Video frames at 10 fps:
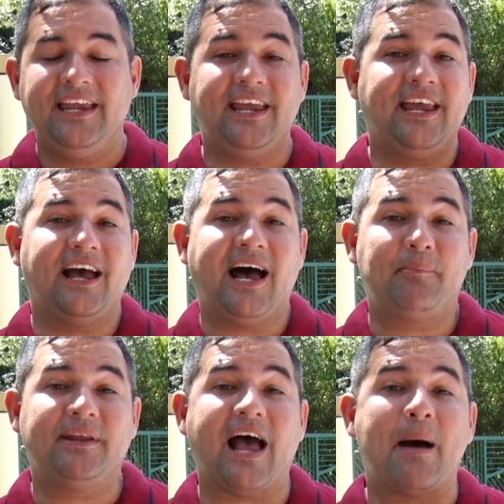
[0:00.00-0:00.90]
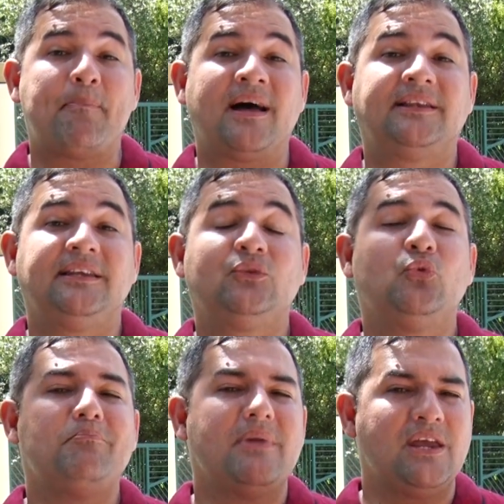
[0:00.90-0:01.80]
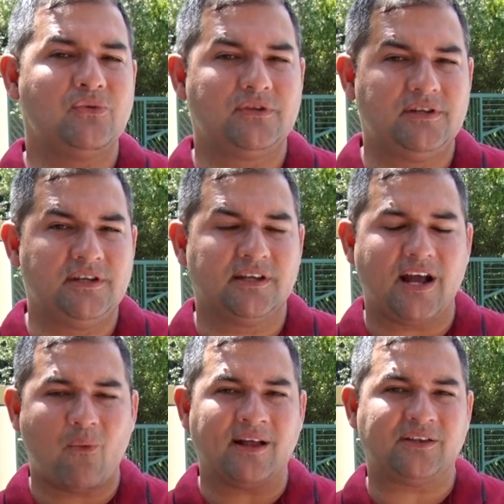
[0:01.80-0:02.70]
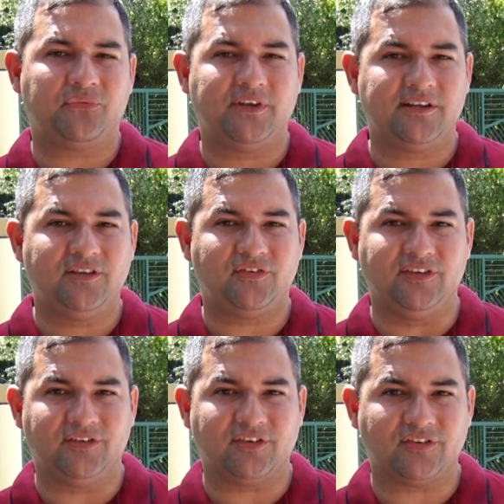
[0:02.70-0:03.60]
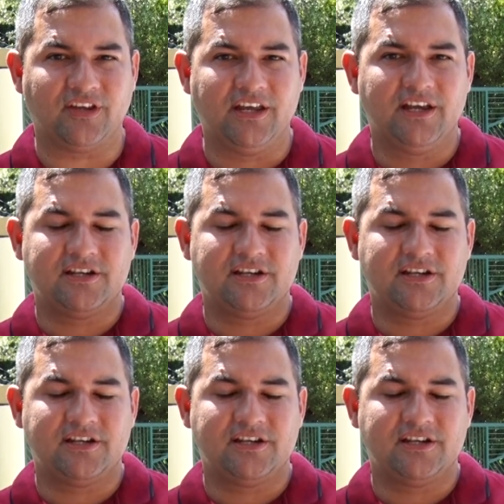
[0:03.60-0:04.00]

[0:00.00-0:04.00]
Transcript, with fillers: e reabre a partir do meio-dia na quarta-feira de cinzas.